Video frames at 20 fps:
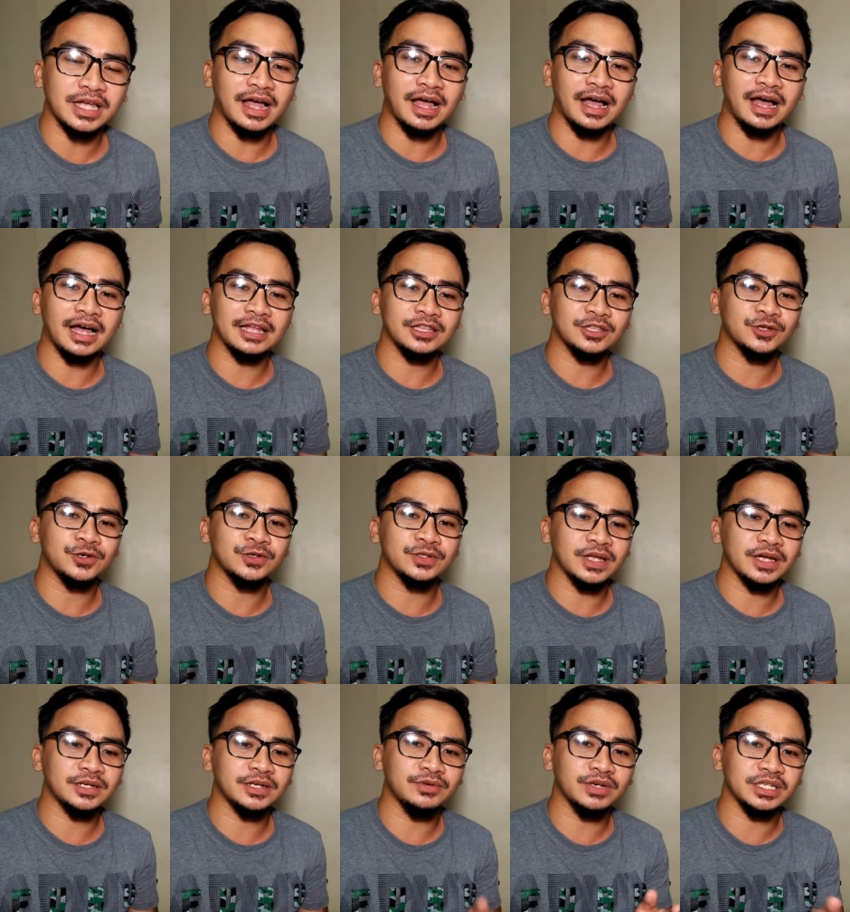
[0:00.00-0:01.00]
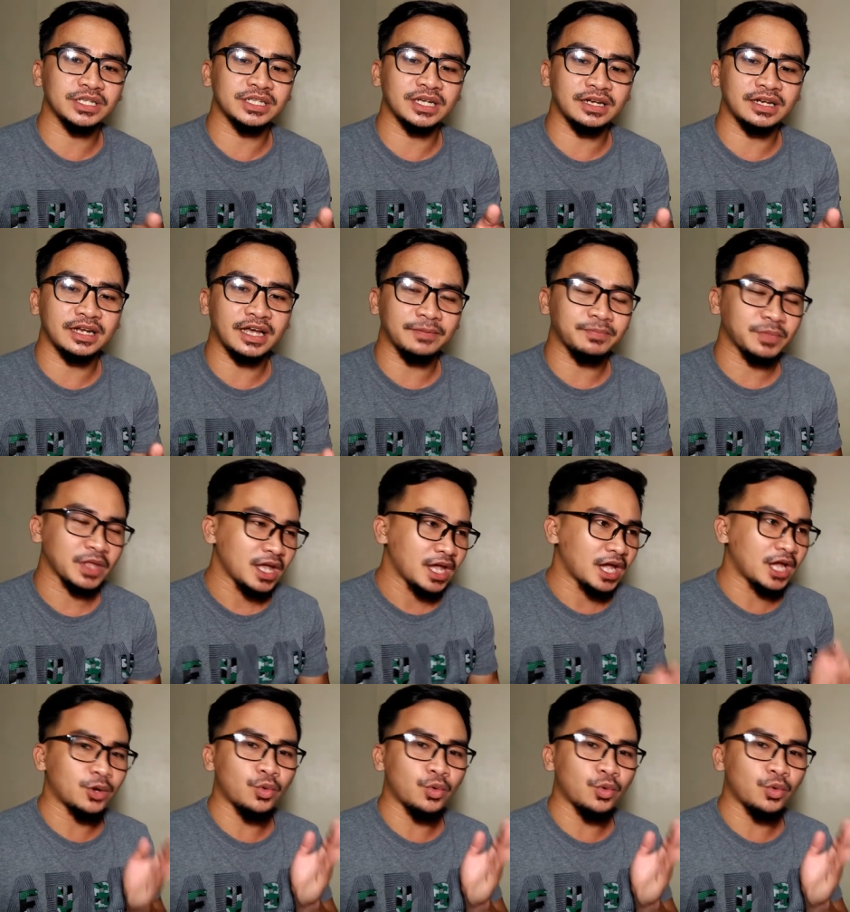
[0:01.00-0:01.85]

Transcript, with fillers: sa aton nga Christian life.